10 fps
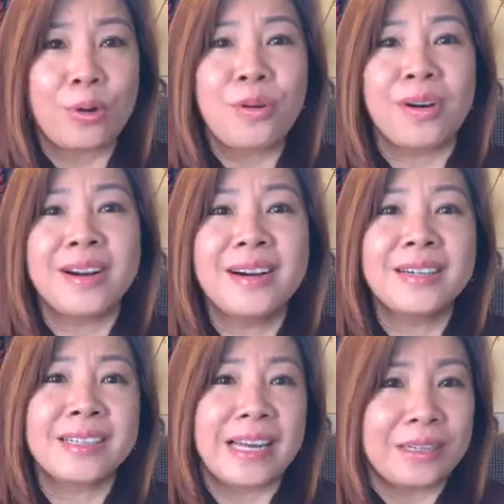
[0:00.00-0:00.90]
chỗ còn
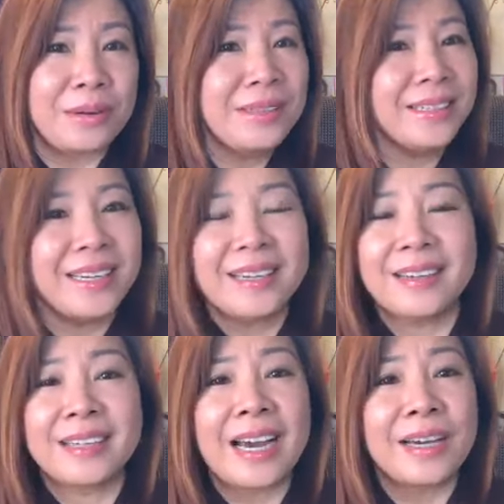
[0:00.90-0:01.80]
hơn là nói những cái
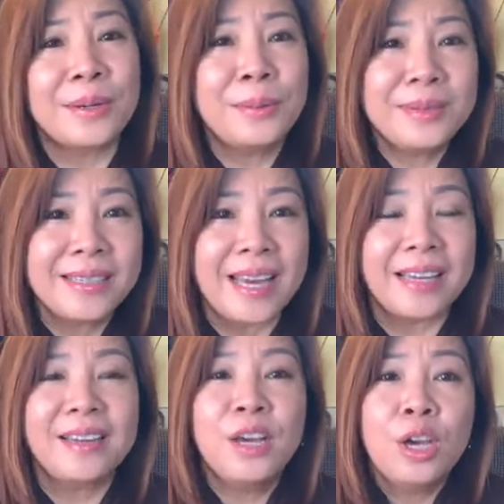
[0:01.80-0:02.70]
lời cay cú như
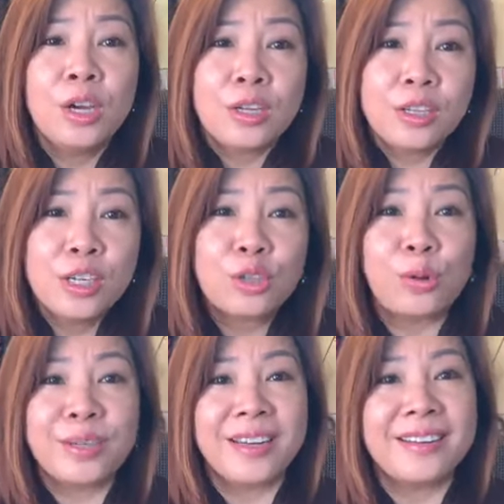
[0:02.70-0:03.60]
vậy giết
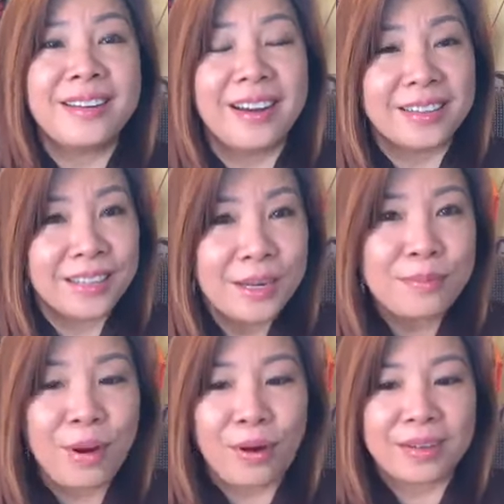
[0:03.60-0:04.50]
tôi chết lần chết
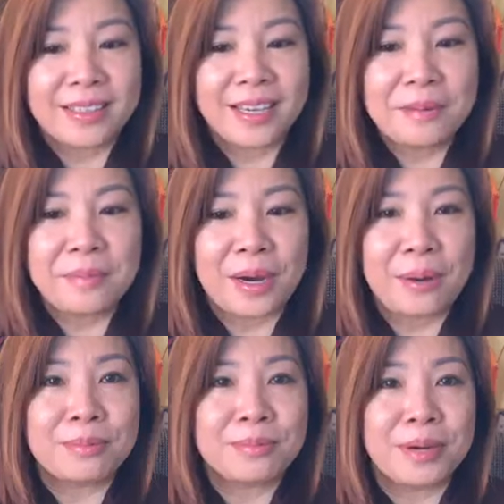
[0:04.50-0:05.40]
mòn chết mà
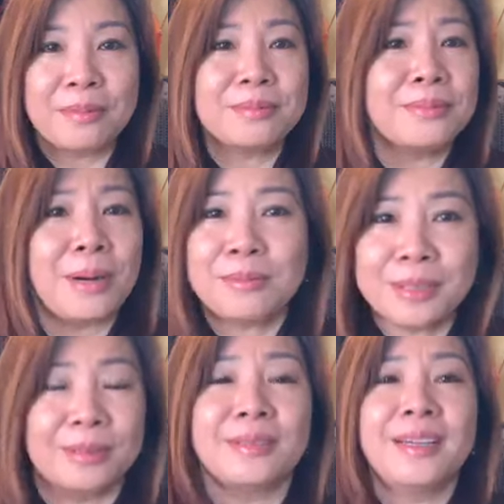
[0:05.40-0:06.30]
không không không
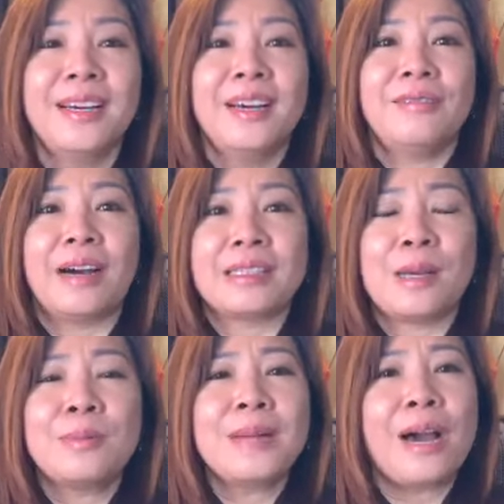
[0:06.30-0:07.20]
được và
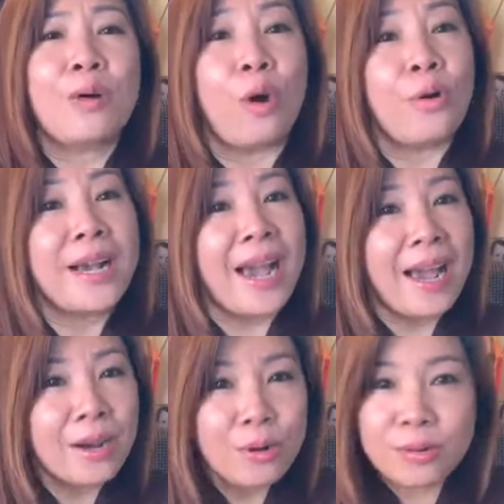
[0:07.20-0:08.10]
sống đau khổ
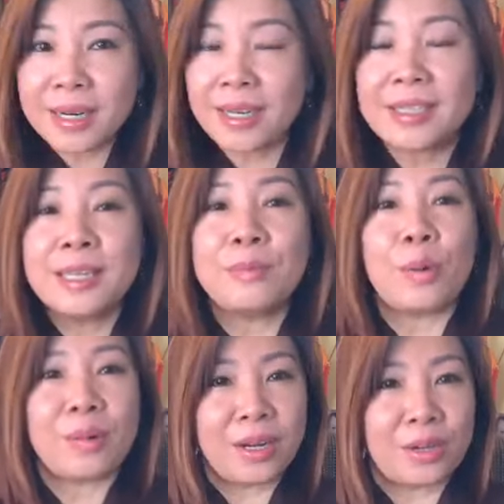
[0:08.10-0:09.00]
cả cuộc đời vì
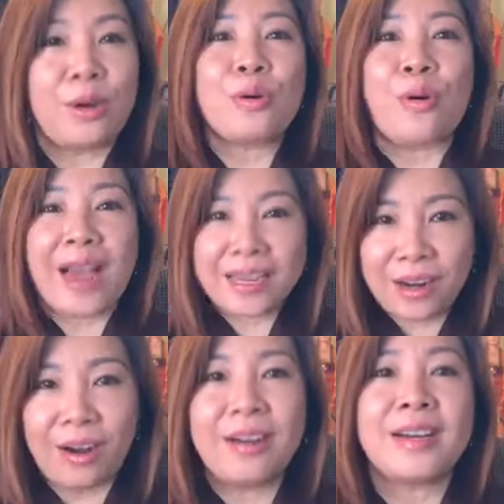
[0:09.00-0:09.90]
một lời nói của ai
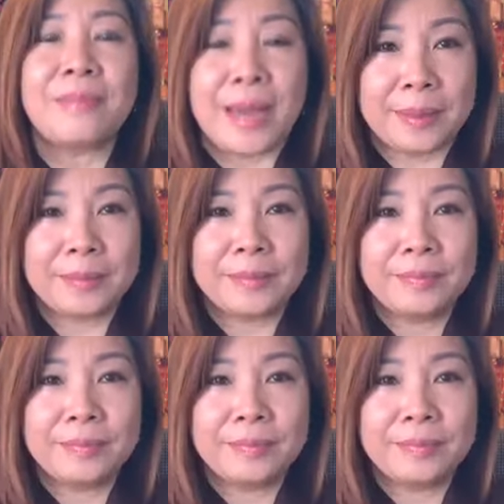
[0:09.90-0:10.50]
đó các bạn